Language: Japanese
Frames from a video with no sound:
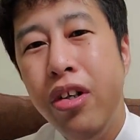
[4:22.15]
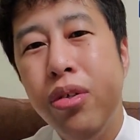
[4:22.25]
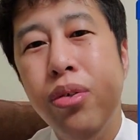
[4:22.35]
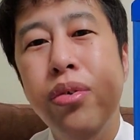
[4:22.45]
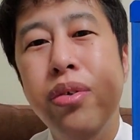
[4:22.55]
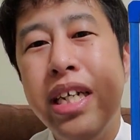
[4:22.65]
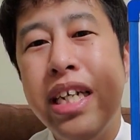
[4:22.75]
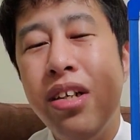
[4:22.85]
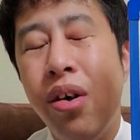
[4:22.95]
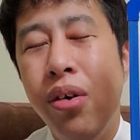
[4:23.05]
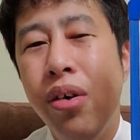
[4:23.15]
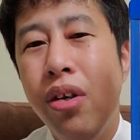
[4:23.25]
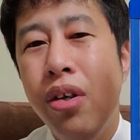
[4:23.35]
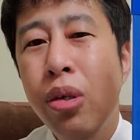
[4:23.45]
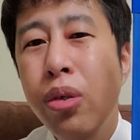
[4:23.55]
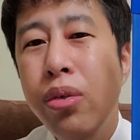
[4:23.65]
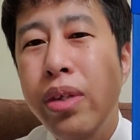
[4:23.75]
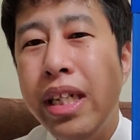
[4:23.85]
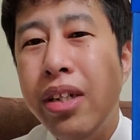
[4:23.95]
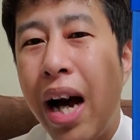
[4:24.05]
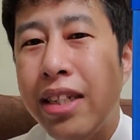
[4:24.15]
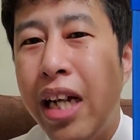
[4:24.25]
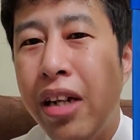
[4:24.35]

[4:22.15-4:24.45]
雰囲気の、雰囲気のはず